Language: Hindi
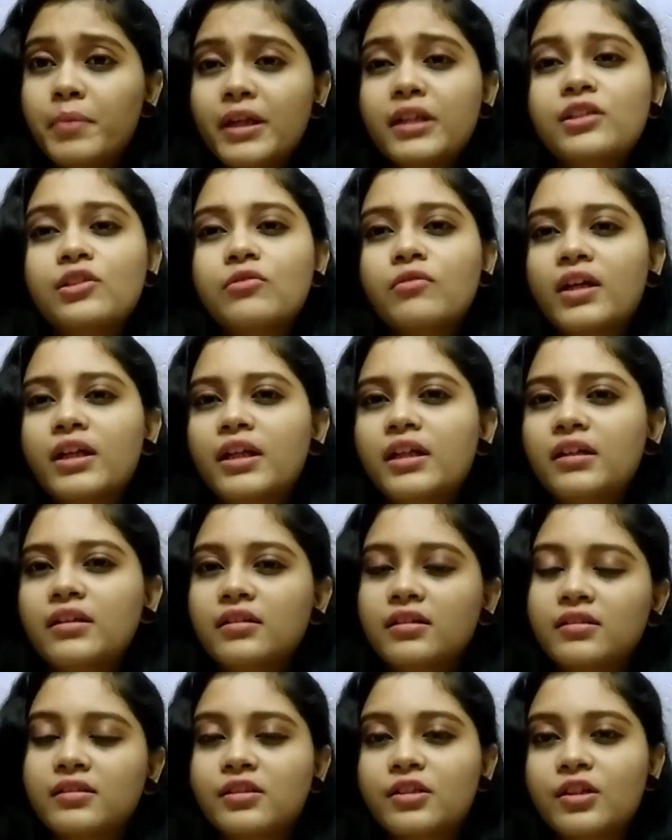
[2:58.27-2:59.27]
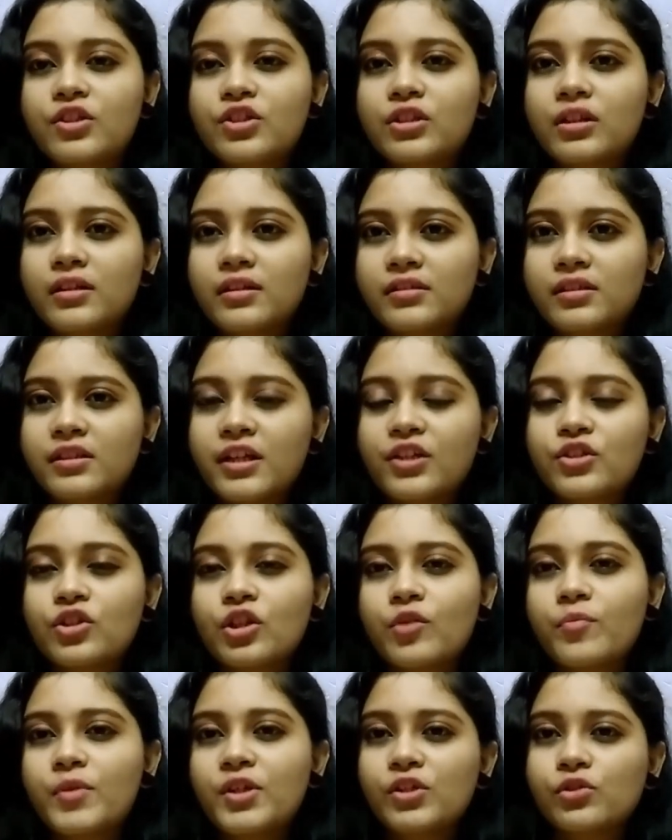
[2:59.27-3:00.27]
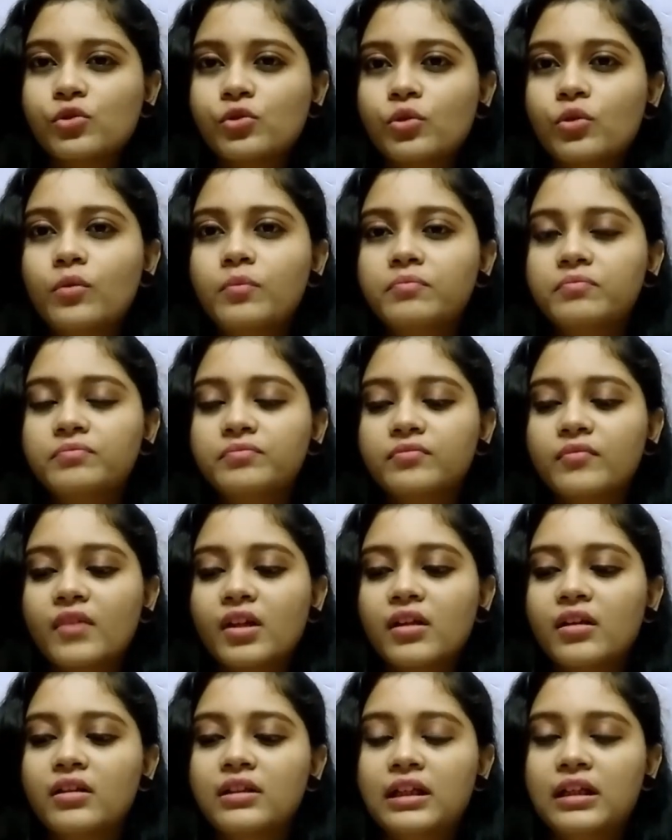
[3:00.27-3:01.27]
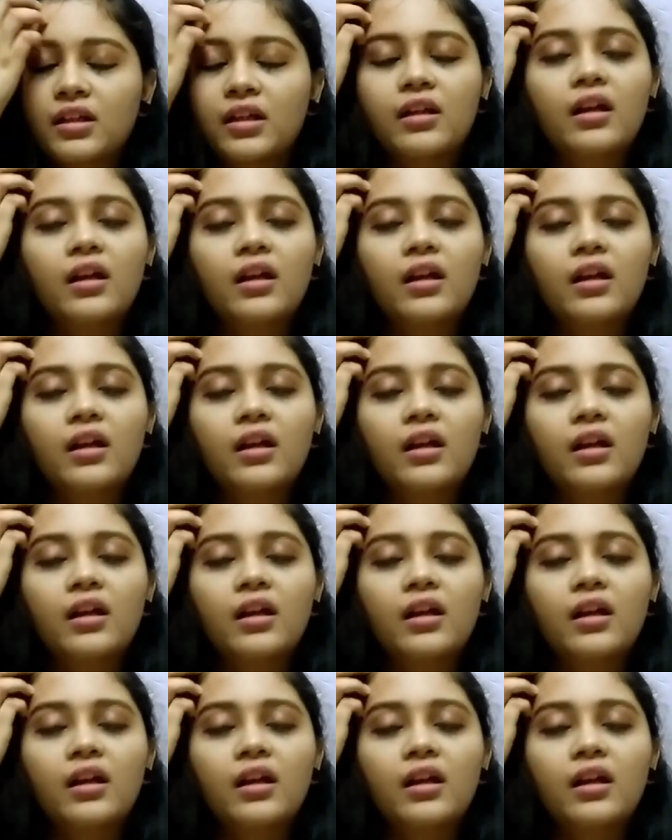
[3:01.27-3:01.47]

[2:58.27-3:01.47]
पेस्ट वाले स्ट्रक्चर में इसको यूज